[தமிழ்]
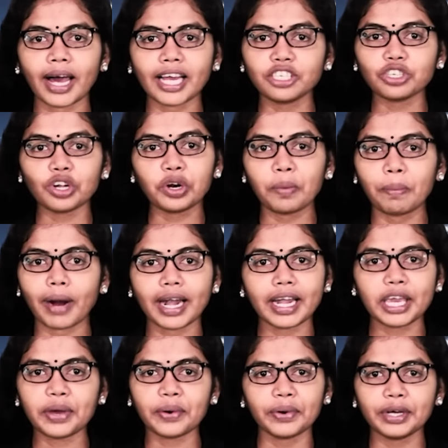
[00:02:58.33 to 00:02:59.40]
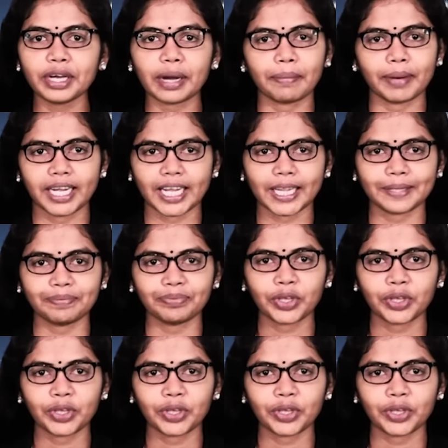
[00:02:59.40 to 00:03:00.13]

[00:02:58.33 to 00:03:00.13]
மற்றொரு பணி கொடுக்கப்பட்டது